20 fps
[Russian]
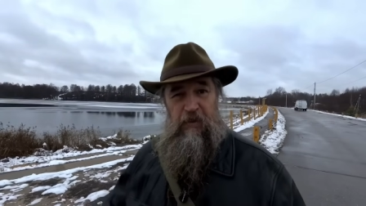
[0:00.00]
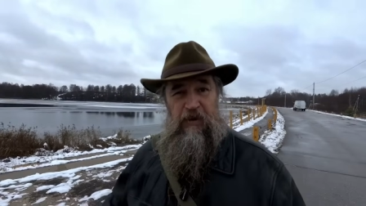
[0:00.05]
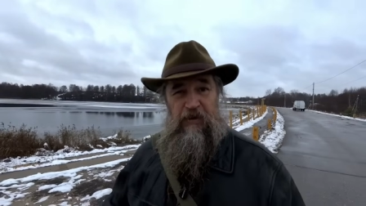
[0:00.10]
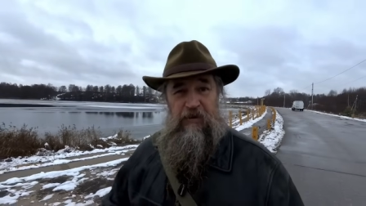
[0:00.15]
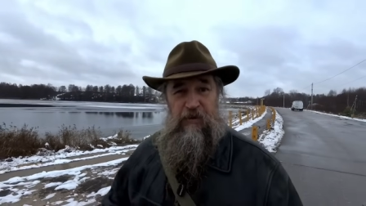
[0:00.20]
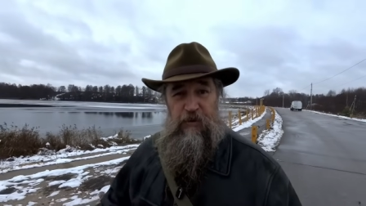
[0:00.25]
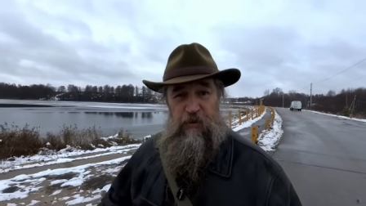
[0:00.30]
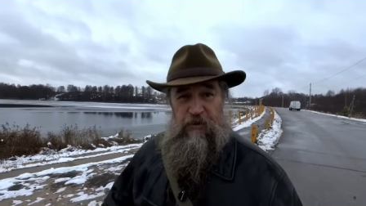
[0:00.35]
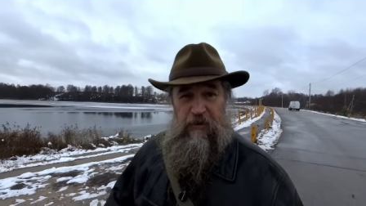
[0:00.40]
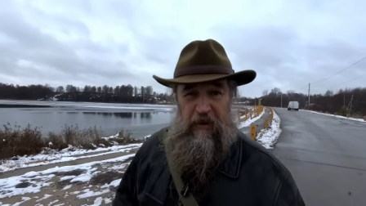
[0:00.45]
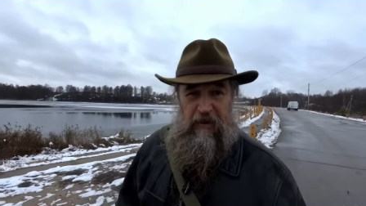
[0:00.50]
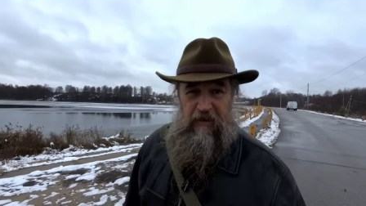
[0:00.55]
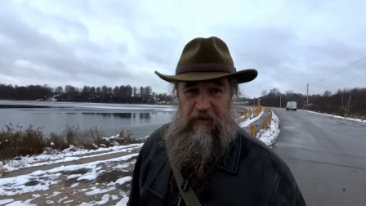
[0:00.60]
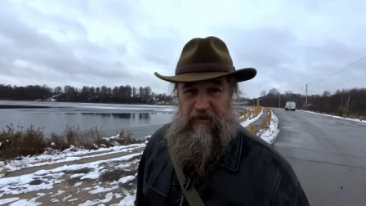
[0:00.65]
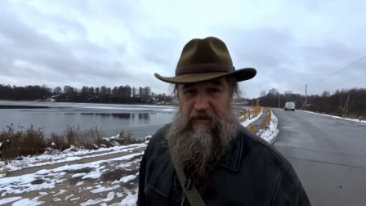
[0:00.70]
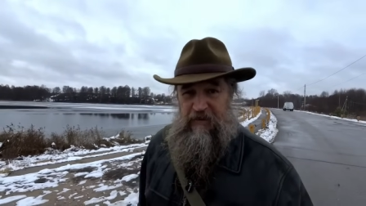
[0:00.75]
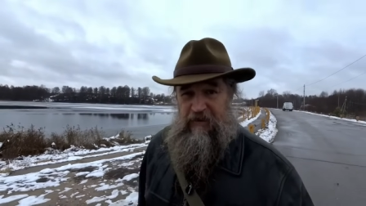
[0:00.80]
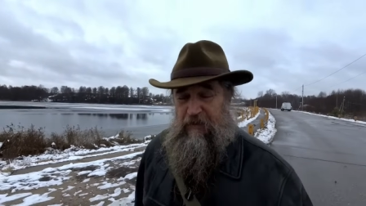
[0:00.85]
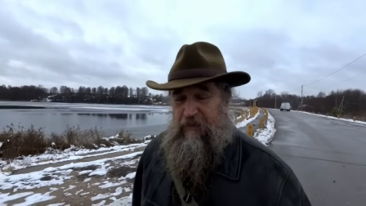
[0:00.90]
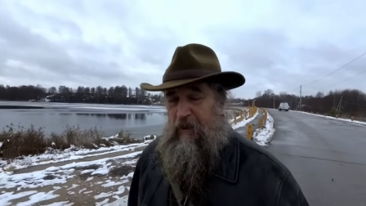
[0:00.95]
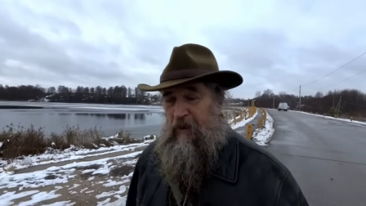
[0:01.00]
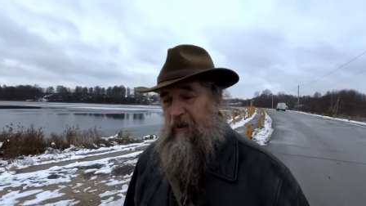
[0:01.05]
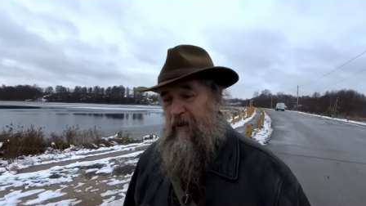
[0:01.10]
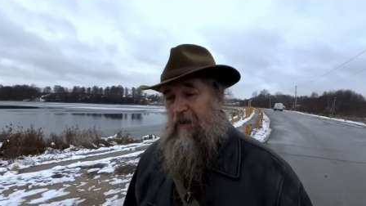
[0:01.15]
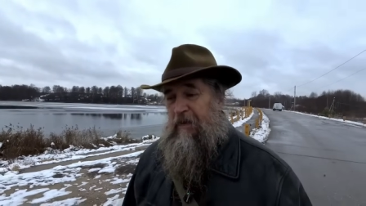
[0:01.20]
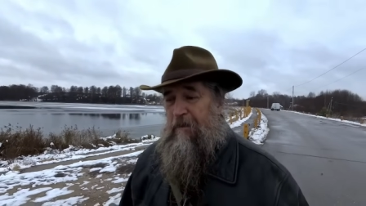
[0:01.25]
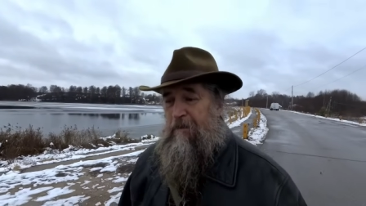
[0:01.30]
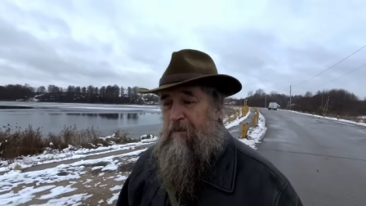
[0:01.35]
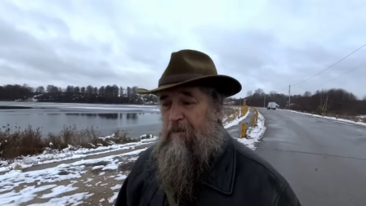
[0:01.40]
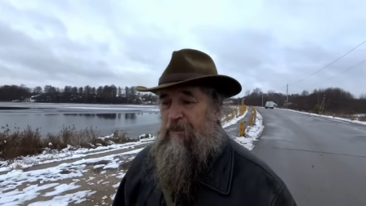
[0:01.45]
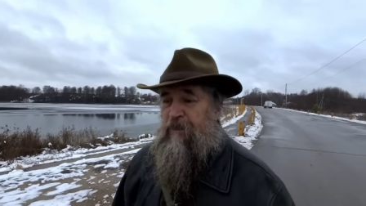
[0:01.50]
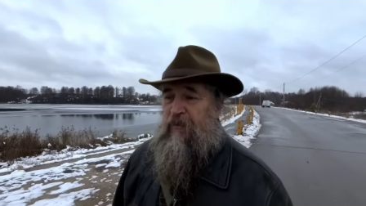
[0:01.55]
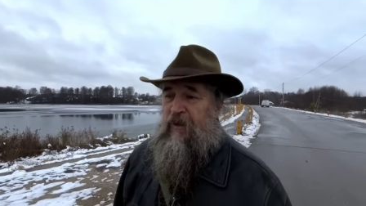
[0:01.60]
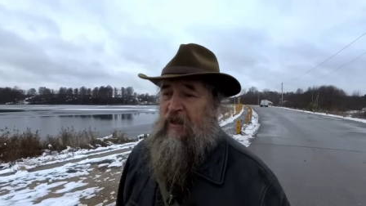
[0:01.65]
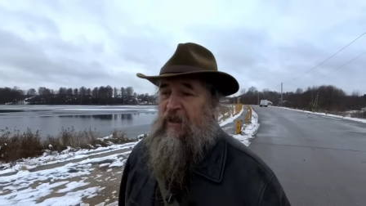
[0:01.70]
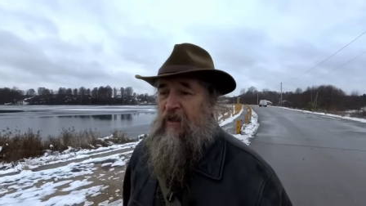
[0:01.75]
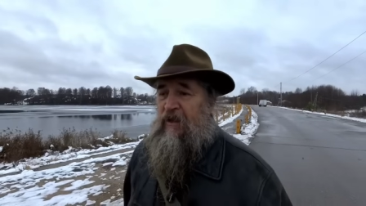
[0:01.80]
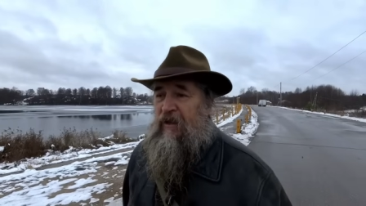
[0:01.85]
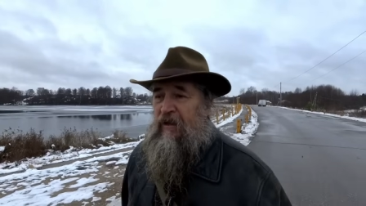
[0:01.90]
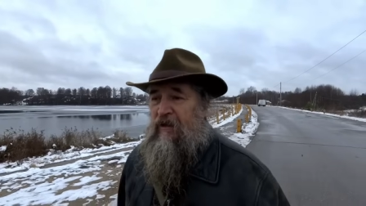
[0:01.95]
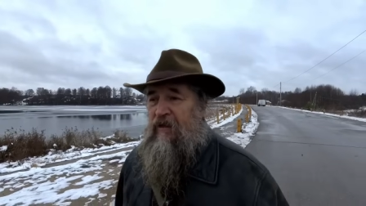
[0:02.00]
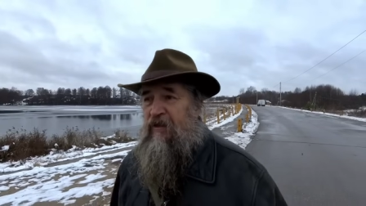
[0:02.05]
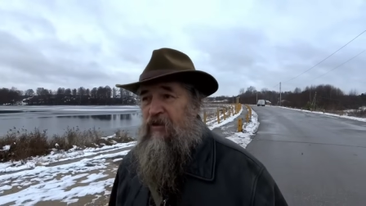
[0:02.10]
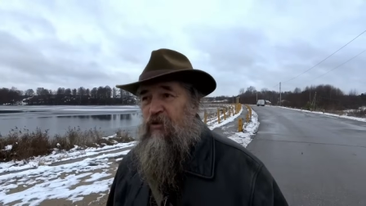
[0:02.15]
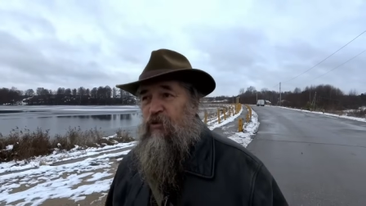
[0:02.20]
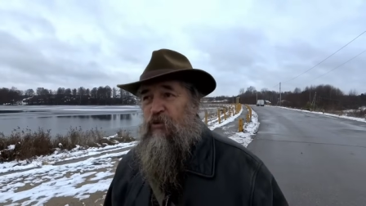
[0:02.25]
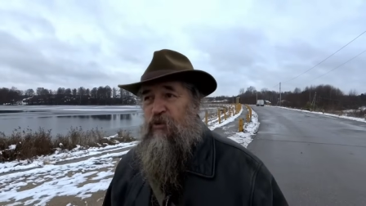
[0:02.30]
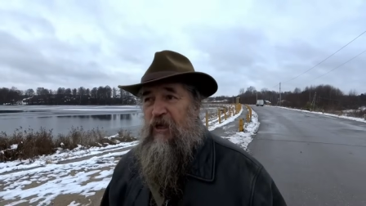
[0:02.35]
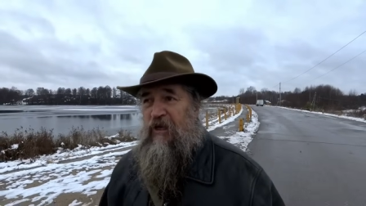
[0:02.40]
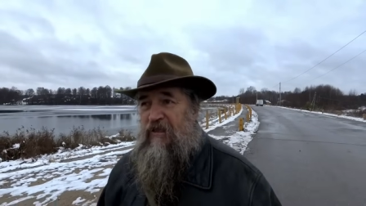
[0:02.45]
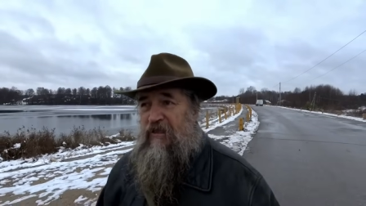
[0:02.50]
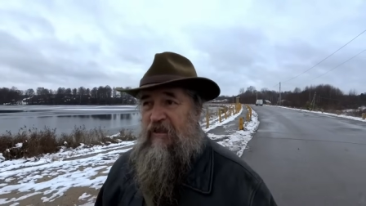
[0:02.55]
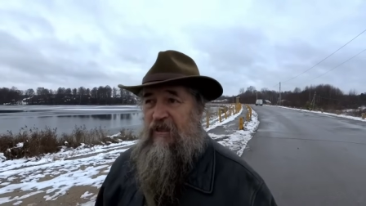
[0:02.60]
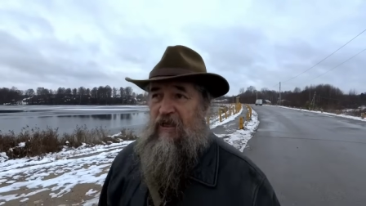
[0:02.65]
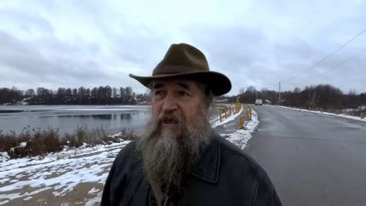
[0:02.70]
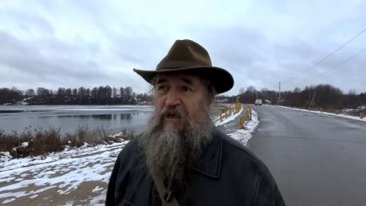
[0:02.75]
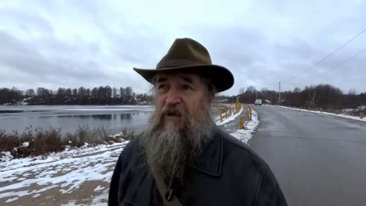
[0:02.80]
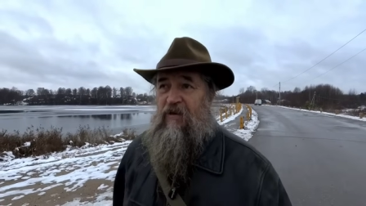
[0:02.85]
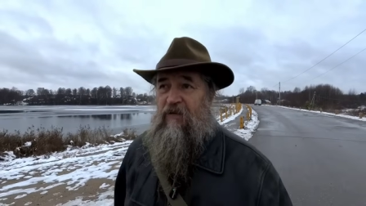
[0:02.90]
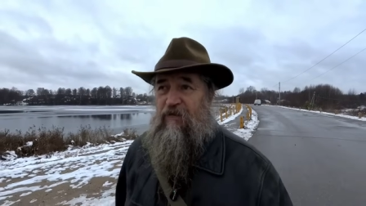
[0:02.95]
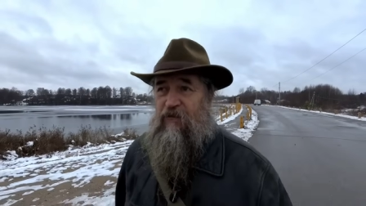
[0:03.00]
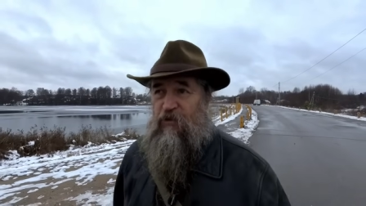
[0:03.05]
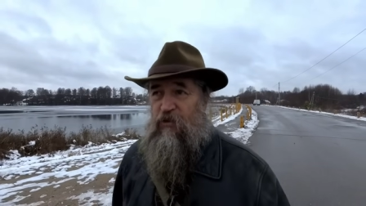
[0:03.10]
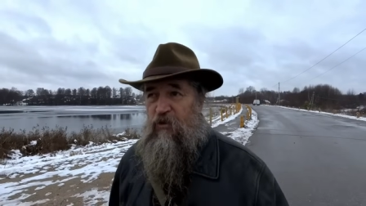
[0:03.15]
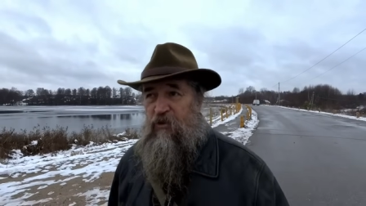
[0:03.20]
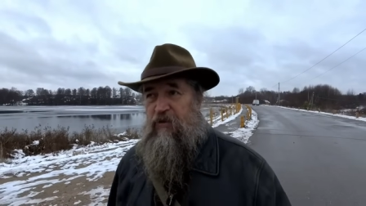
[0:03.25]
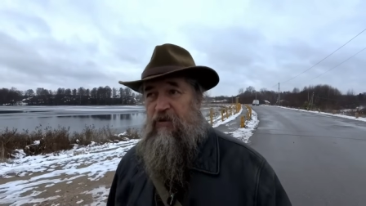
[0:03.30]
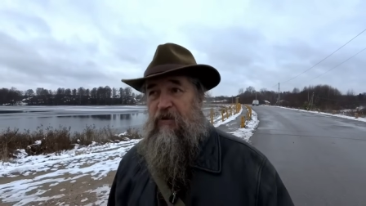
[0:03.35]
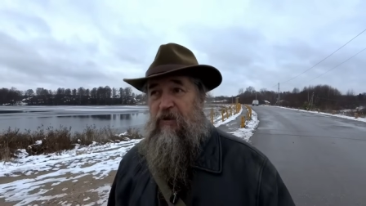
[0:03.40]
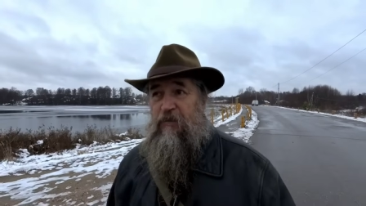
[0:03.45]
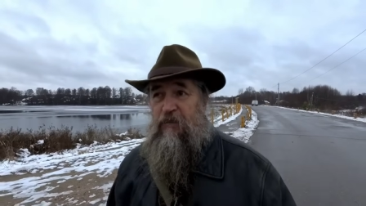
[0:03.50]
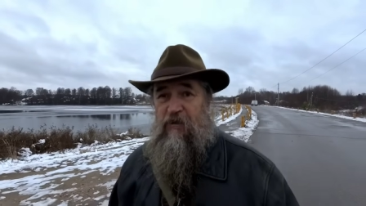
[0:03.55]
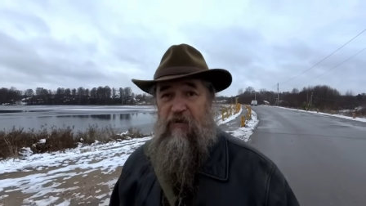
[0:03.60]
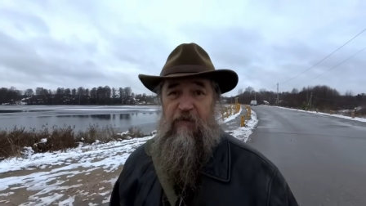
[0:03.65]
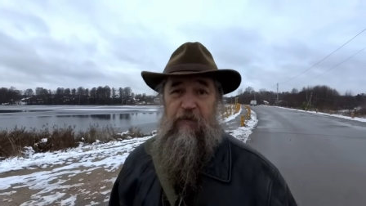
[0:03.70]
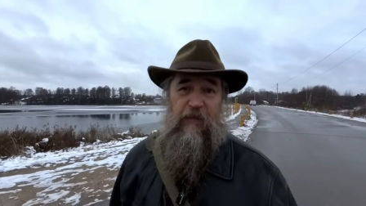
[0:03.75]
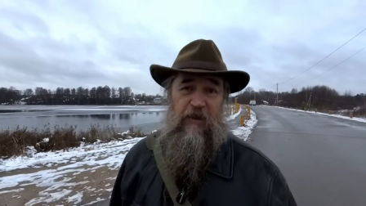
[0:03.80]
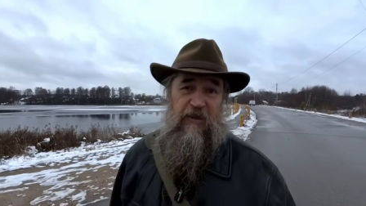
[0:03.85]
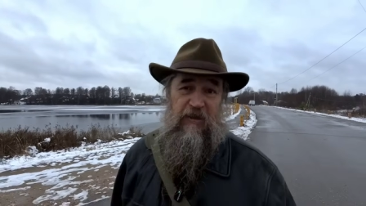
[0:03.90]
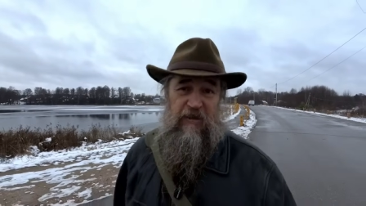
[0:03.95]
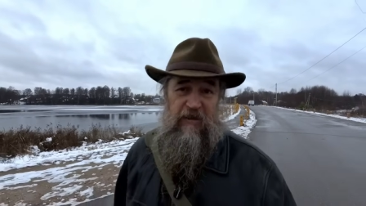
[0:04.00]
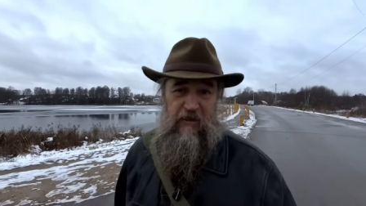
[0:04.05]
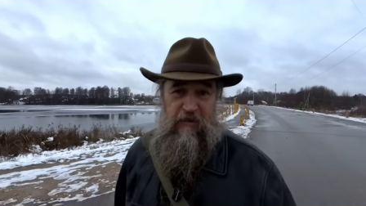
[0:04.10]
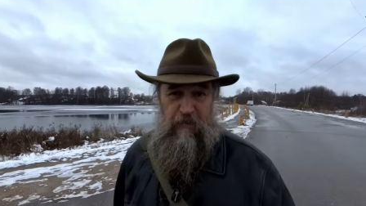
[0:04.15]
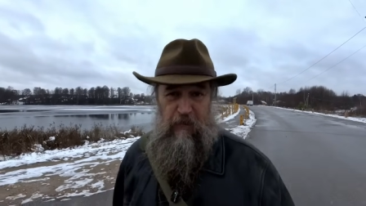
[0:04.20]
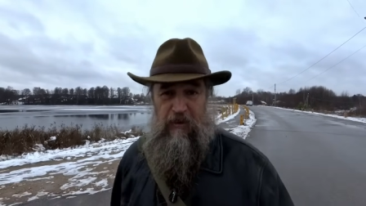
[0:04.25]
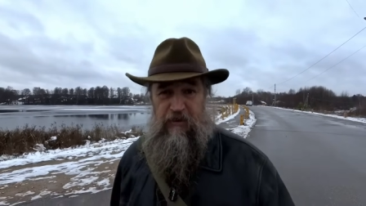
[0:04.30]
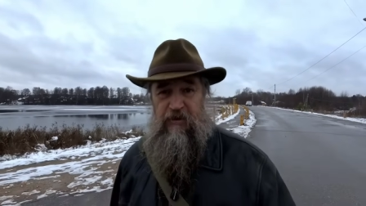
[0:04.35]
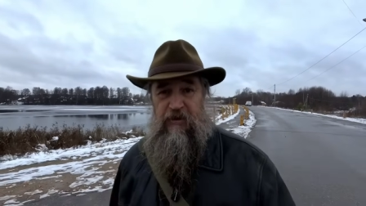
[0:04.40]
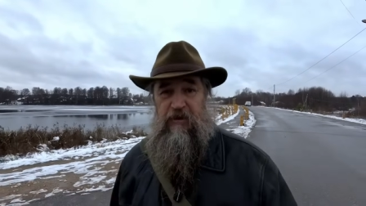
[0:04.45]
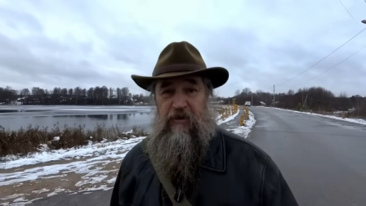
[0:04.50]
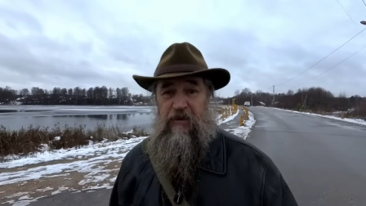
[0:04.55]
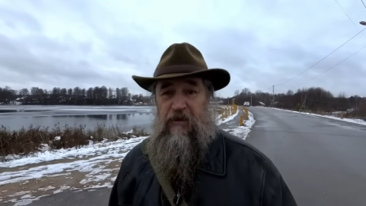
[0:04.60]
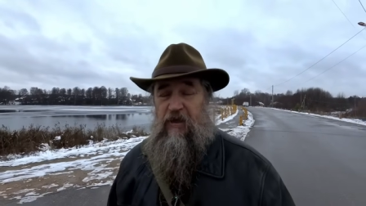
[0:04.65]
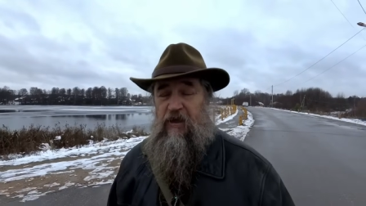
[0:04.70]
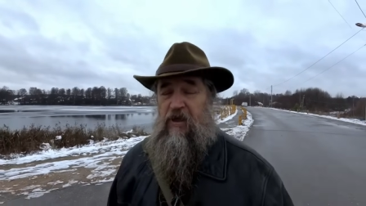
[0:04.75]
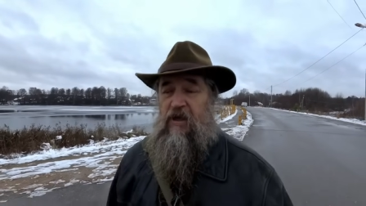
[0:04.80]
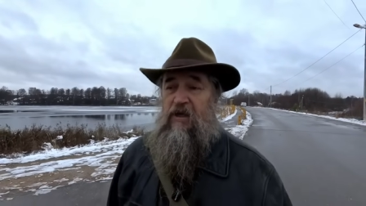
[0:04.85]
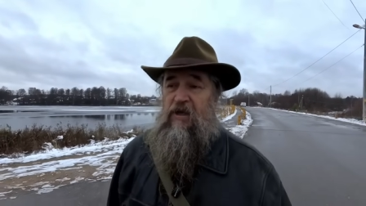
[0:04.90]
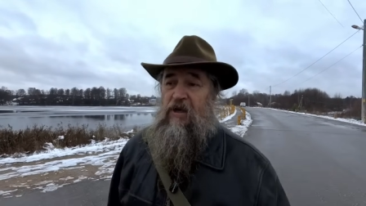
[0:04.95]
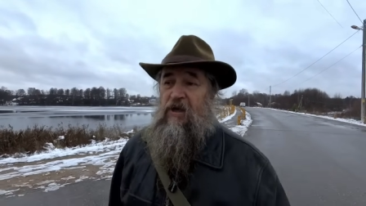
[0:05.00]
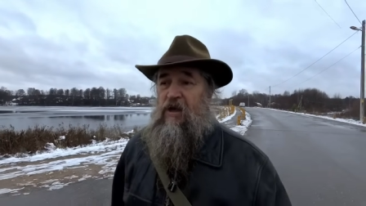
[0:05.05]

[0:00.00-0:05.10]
был журналистом, и у нас в городе мы вместе с матушкой